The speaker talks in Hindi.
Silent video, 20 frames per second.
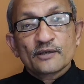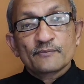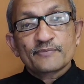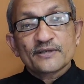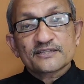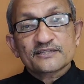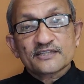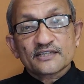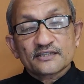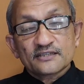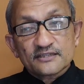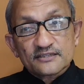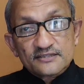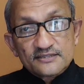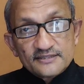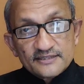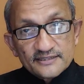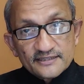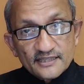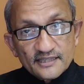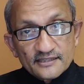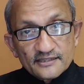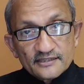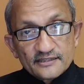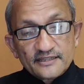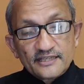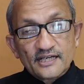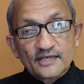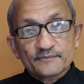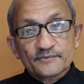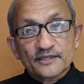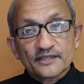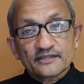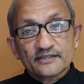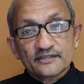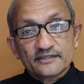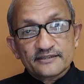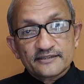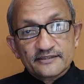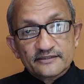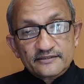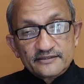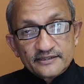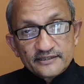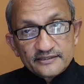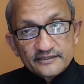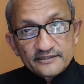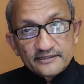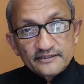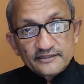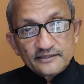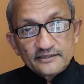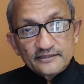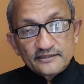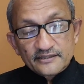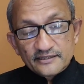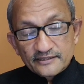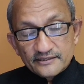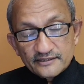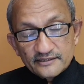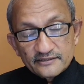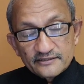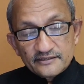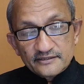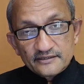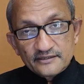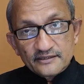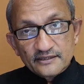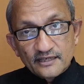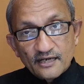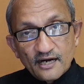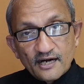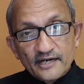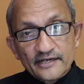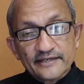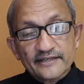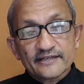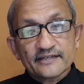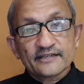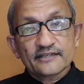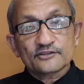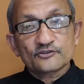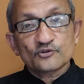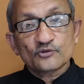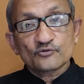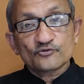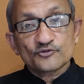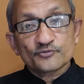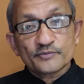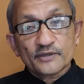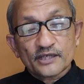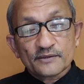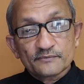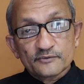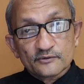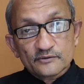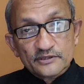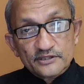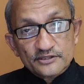पैसे कर्ज लिया है क्या आपका क्रेडिट रेटरी क्रेडिट कार्ड है तो उसमें आप